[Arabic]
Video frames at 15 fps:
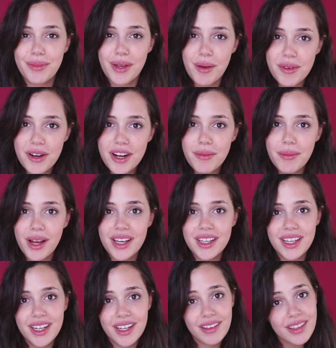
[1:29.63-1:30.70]
بامرار
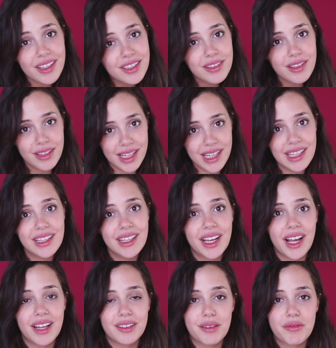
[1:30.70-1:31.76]
معينه كنت اكيد
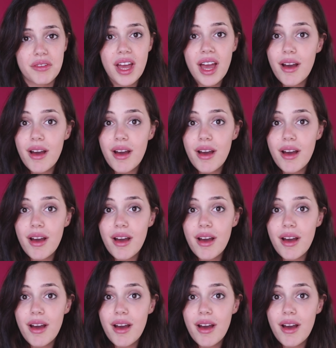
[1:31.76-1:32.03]
نيجاتيف